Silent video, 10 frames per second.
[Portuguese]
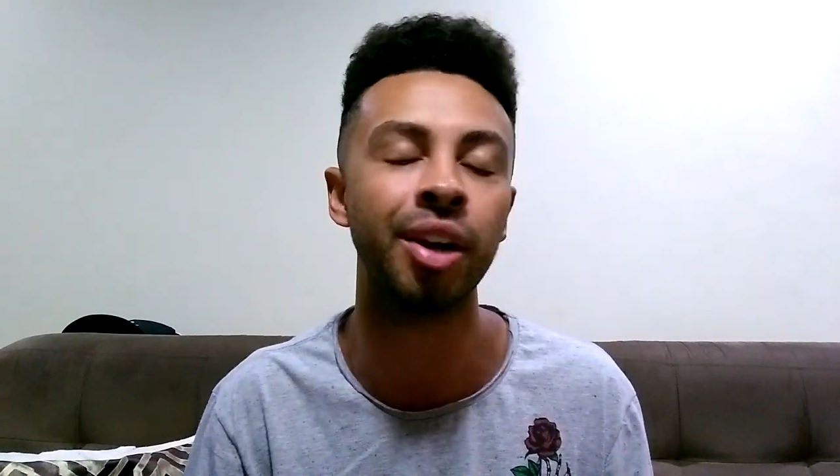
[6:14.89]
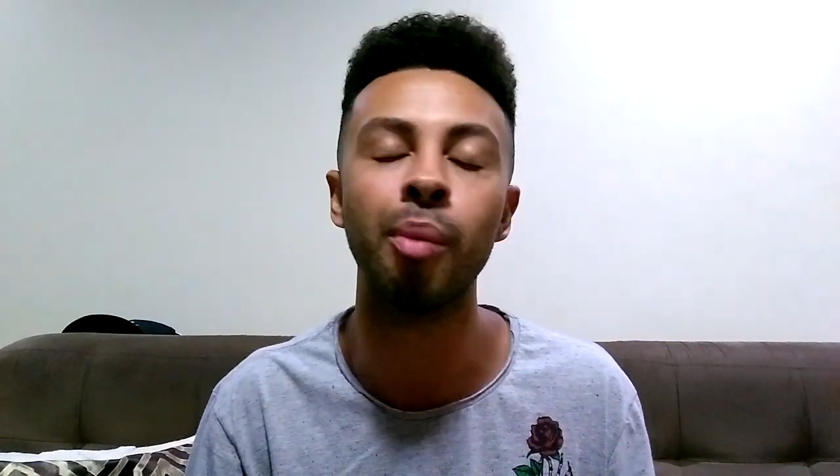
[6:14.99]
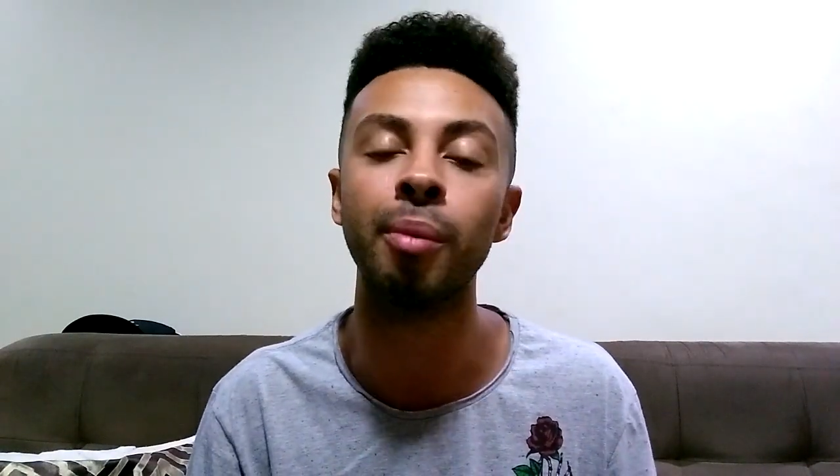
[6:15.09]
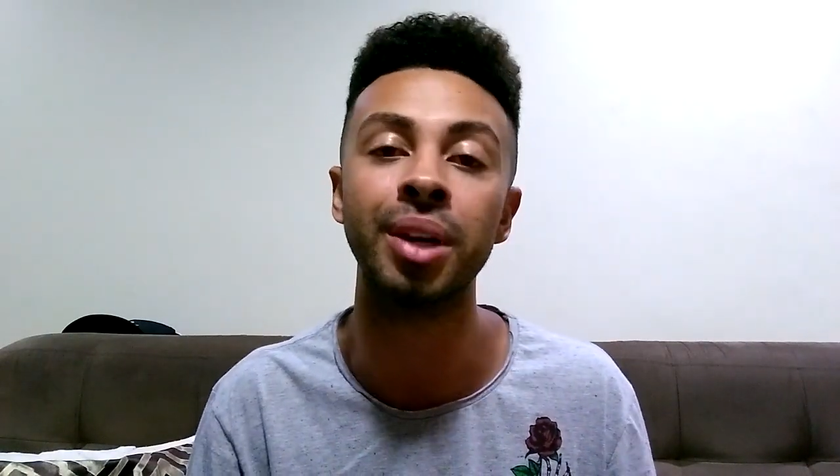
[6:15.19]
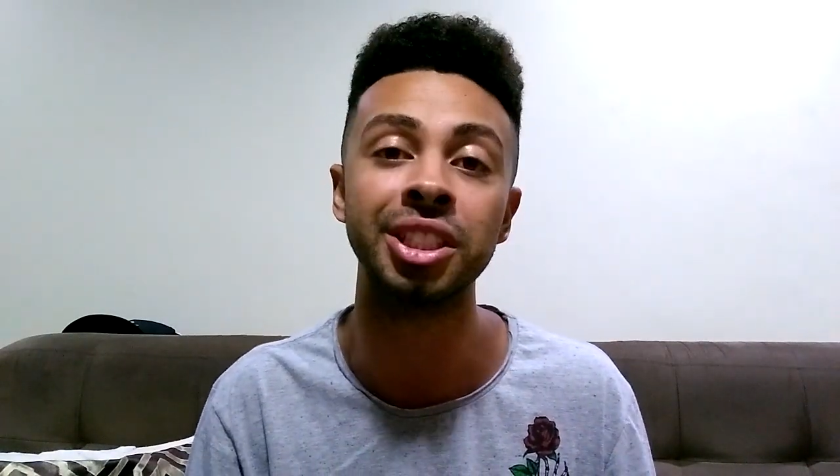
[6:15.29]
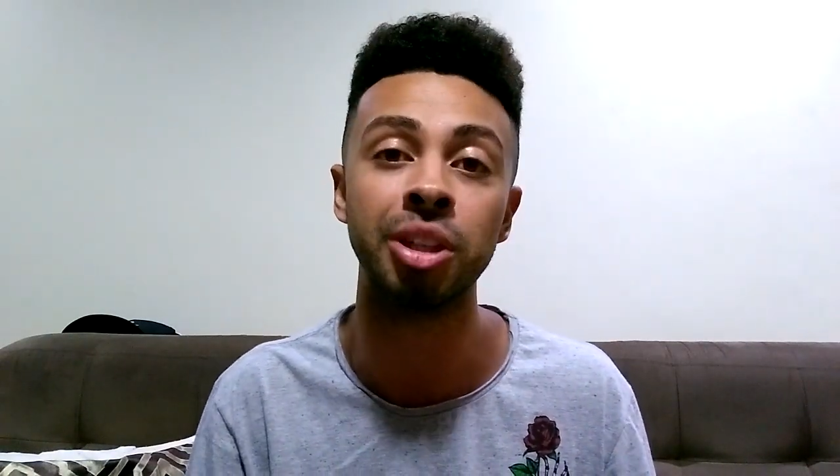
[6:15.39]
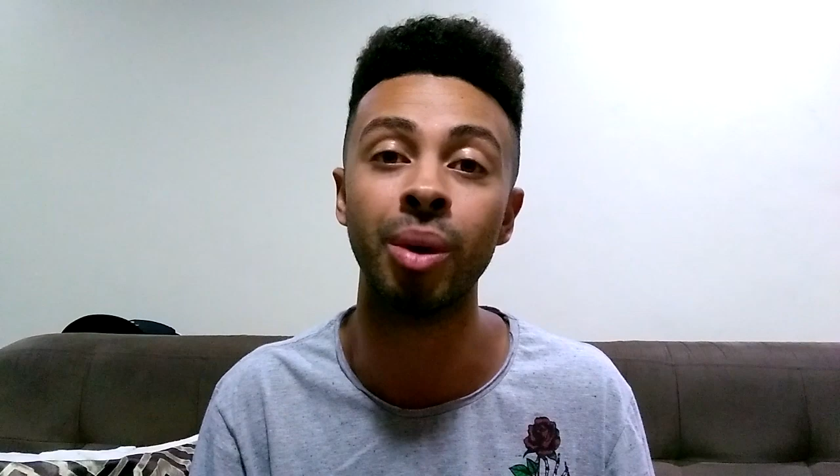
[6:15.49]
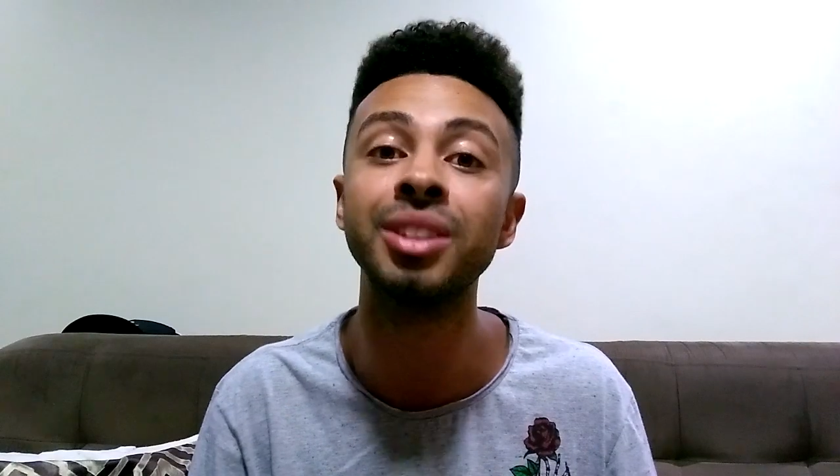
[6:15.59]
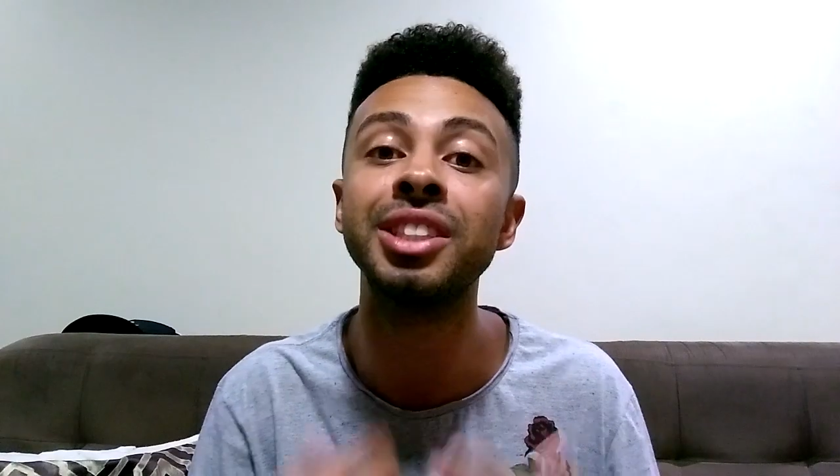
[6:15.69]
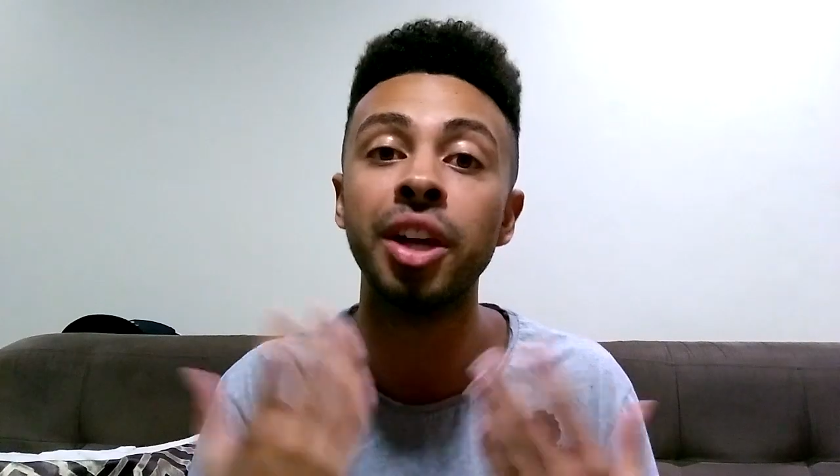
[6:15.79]

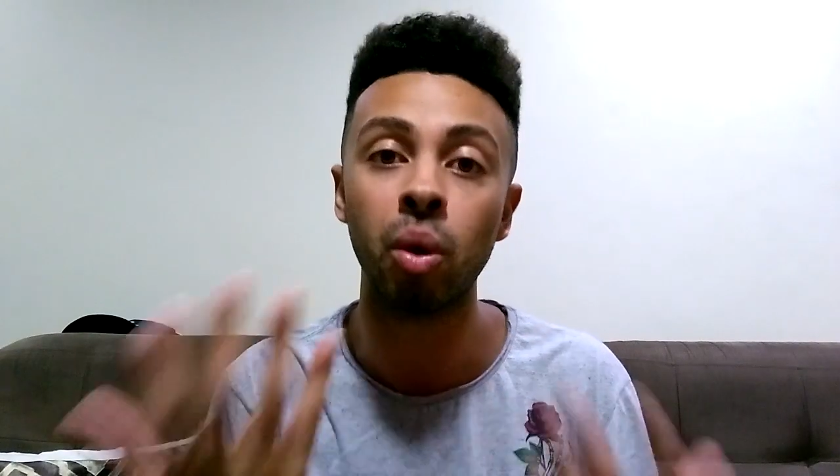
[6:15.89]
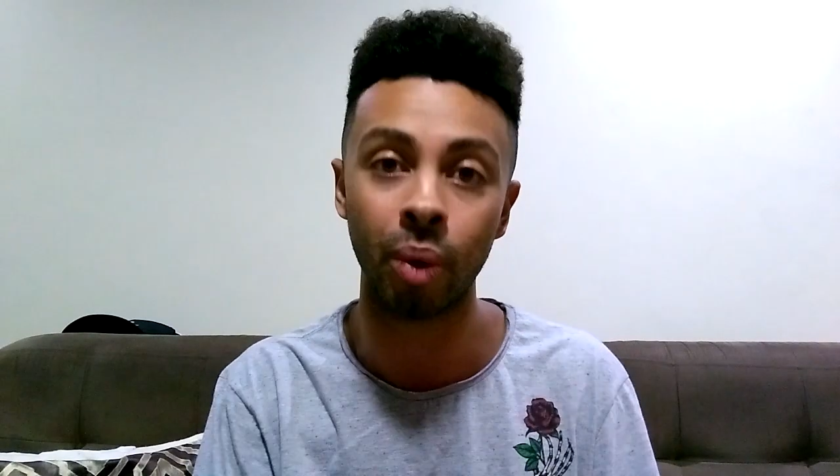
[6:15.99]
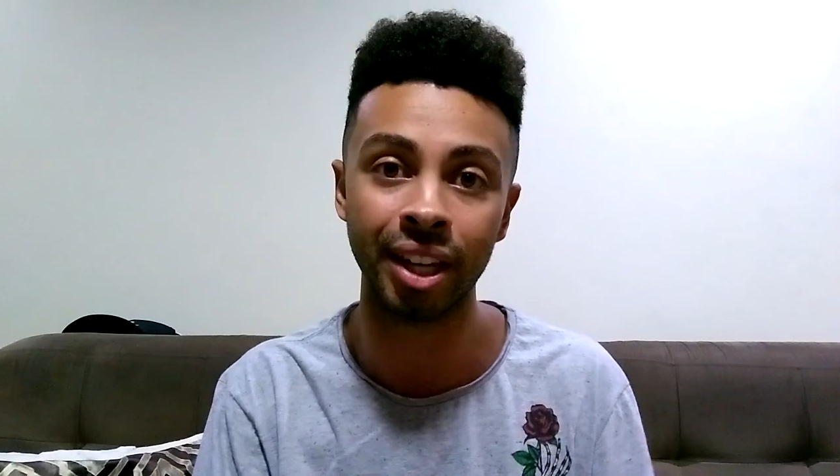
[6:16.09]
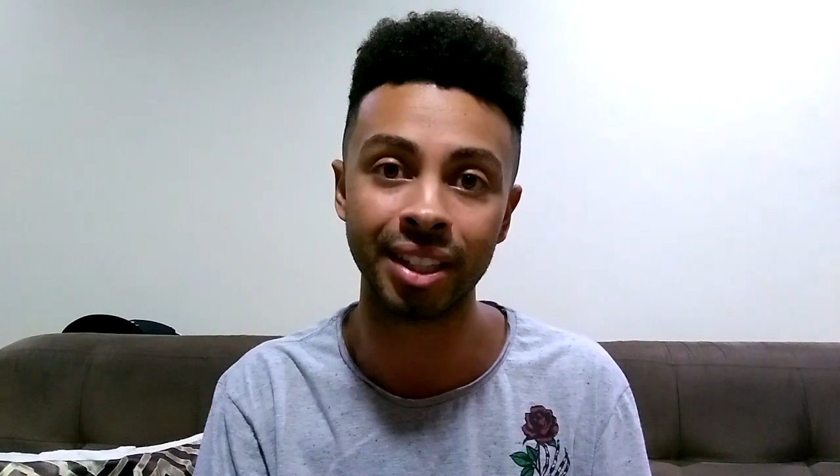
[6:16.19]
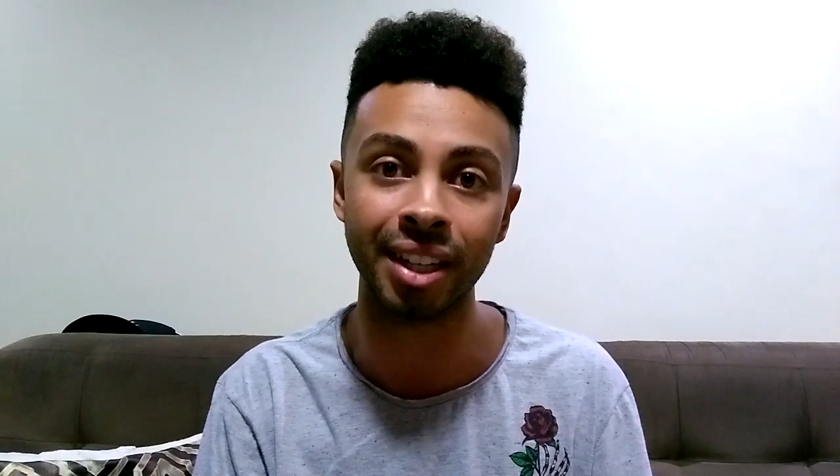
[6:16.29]
comemoração aos 50